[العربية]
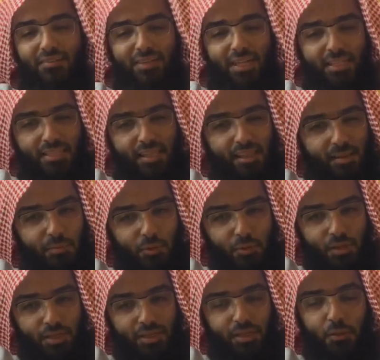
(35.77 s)
في حديث أبي
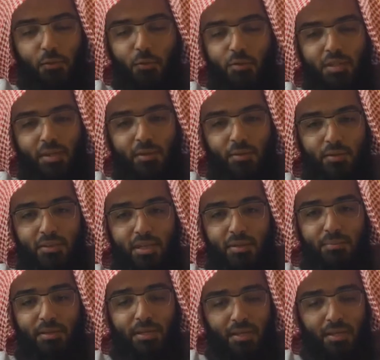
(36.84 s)
هريرة يقول صلى الله عليه وسلم